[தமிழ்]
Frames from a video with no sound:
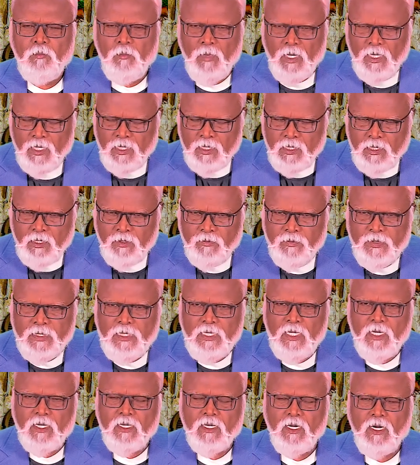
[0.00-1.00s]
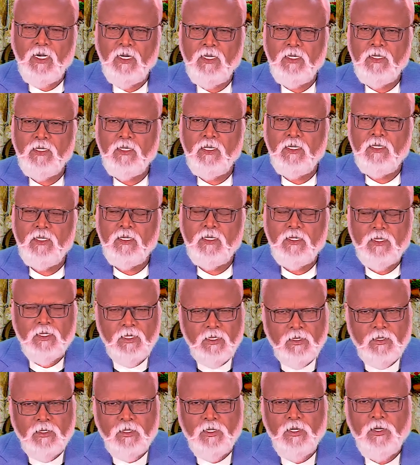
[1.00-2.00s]
மறக்க வேண்டிய காரியங்கள்
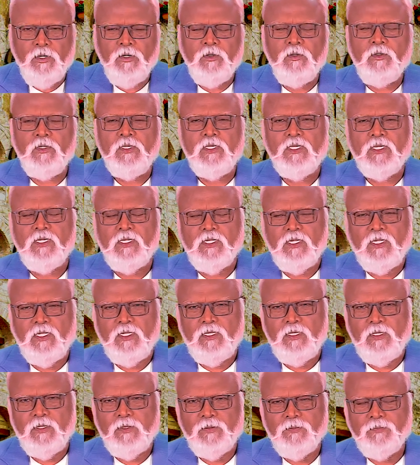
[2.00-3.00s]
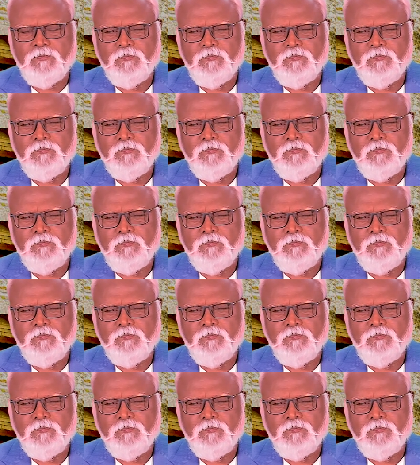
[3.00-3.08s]
எத்தனையோ இருக்கிறது